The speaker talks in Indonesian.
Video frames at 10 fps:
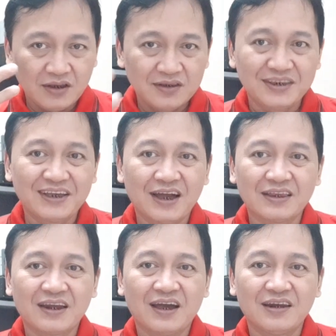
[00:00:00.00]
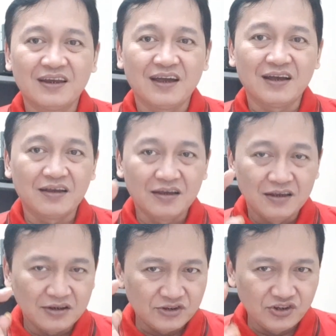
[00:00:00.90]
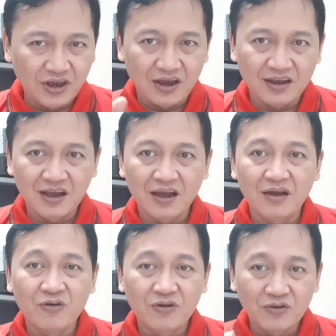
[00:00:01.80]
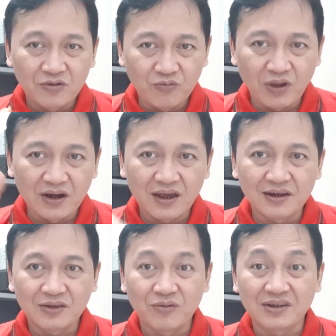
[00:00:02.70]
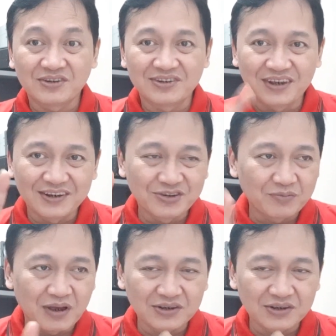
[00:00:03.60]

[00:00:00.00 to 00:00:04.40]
tingkatan Anda siaga 100 watts jadi cuma